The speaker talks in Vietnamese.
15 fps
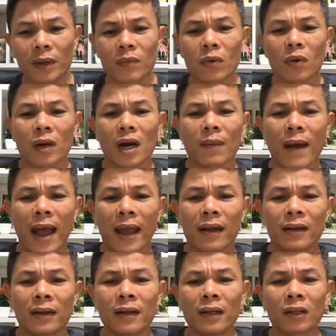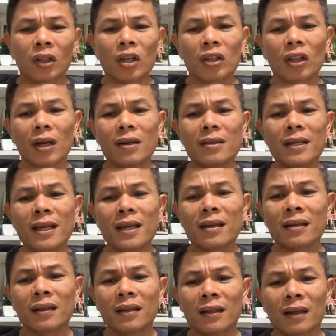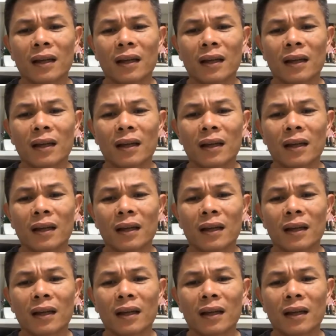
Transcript: trong cuộc đời bạn thì tự nhiên